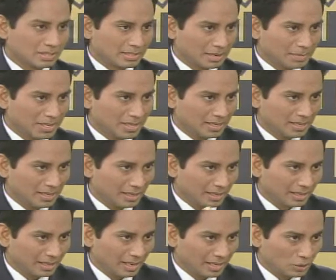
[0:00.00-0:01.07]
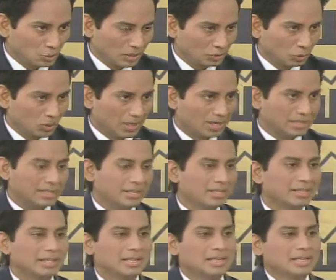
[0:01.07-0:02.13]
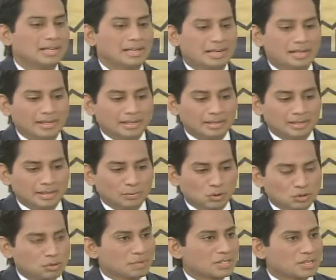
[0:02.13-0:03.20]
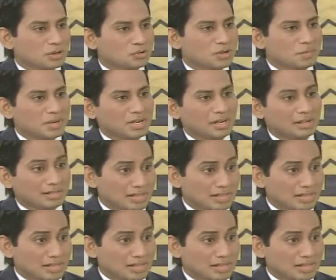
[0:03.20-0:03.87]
termina ah, ayudando a que, eh, digamos, los empresarios terminen,